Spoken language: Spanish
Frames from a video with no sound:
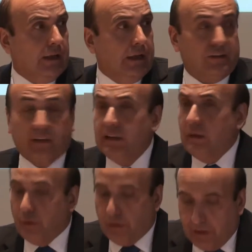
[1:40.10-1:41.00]
El
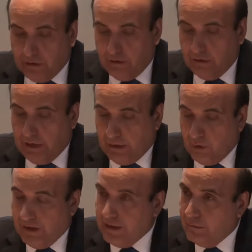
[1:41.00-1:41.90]
70% de la
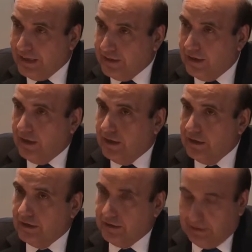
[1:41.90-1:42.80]
nueva demanda
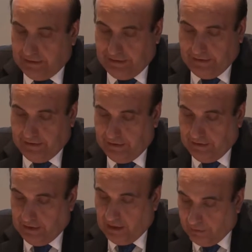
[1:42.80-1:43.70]

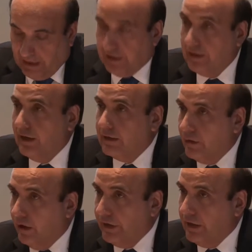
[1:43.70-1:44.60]
que habrá en
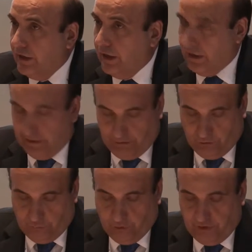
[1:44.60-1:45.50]
Latinoamérica en
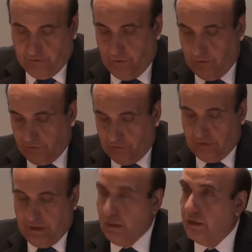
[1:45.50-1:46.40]
los próximos
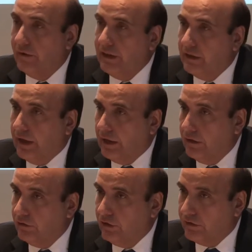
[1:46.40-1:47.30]
15 a 20
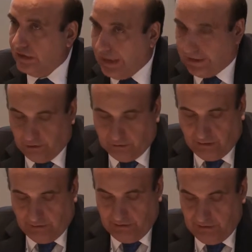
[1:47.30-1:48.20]
años será
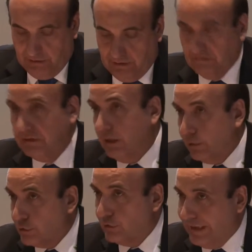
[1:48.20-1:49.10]
renovable y el
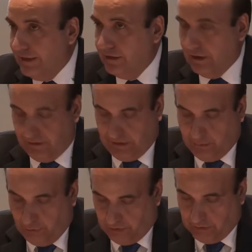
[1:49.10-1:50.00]
otro 30 será
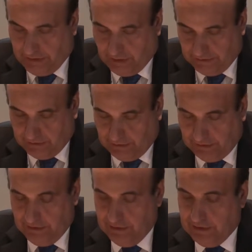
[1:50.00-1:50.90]

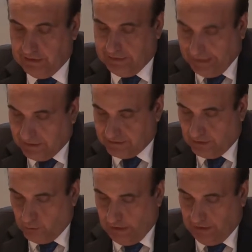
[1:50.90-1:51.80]
aproximadamente de gas
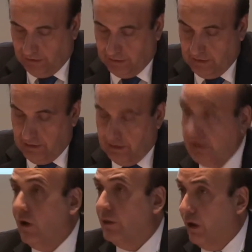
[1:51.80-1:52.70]
natural.
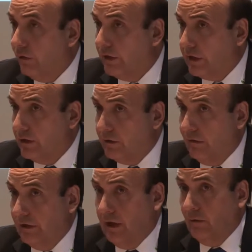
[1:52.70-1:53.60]
Y cuando hablo de
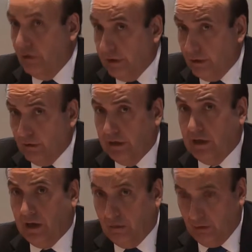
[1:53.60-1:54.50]
renovable, hablo de
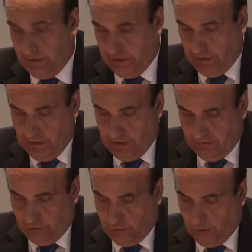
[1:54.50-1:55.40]
eólica, hablo de
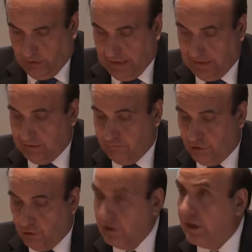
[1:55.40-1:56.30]

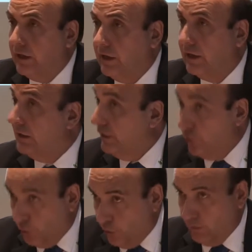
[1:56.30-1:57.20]
fotovoltaica,
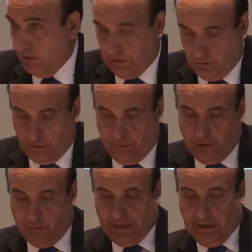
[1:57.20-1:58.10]
no
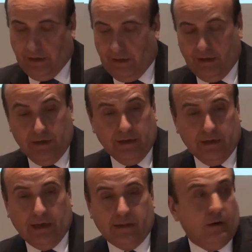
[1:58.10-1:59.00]
olvido para nada
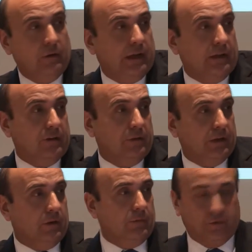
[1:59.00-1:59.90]
la hidráulica, si
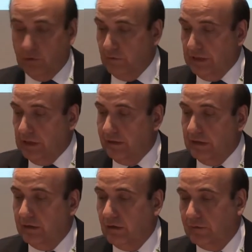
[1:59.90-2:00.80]
bien, como se comentaba
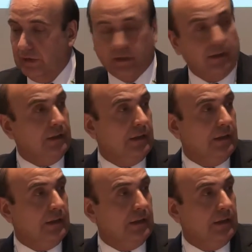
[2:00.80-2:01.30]
anteriormente,